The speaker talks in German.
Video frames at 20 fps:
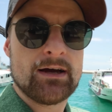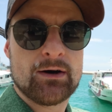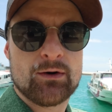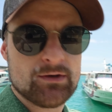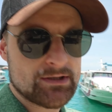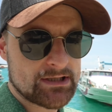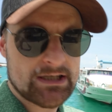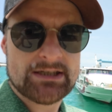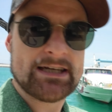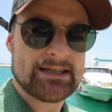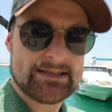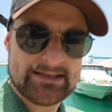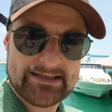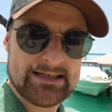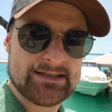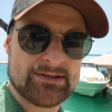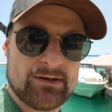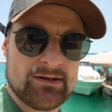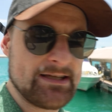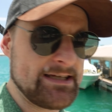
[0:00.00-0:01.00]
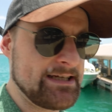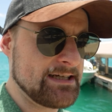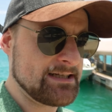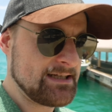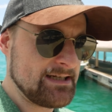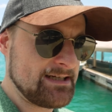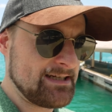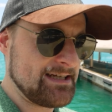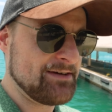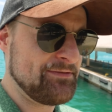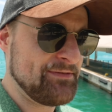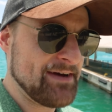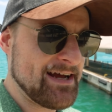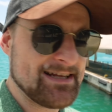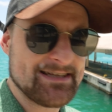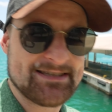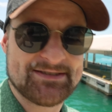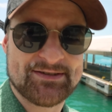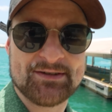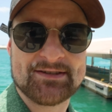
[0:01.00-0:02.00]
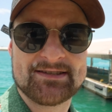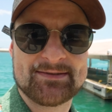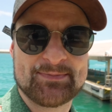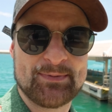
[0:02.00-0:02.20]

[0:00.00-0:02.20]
Unterschätzt die Sonne hier nicht, ihr werdet sonst